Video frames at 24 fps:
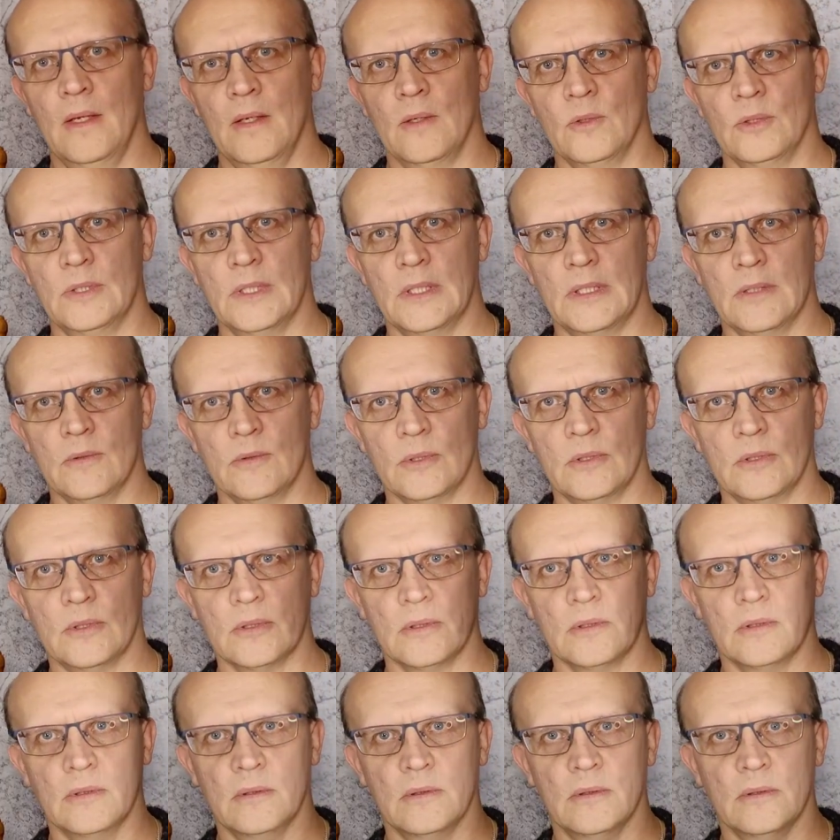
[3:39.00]
Вот это вот
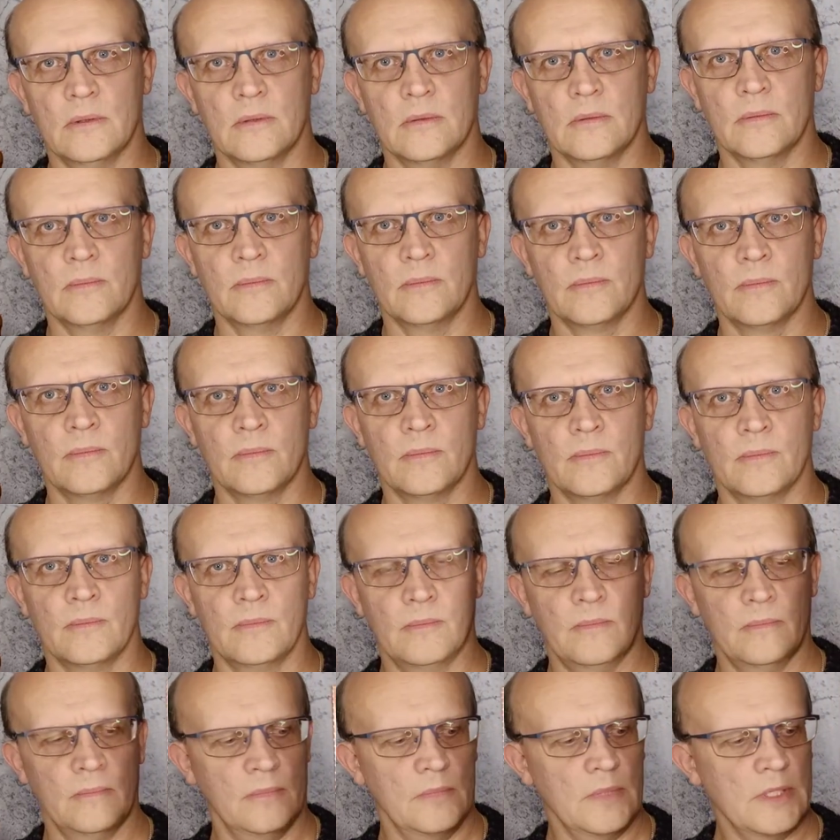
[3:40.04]
э,
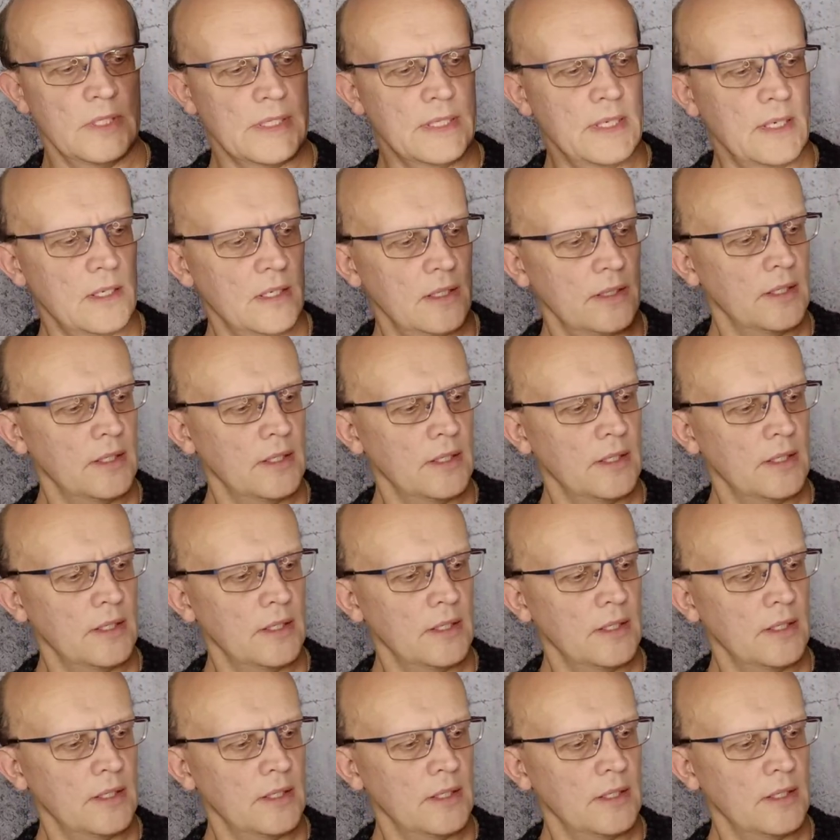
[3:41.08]
издание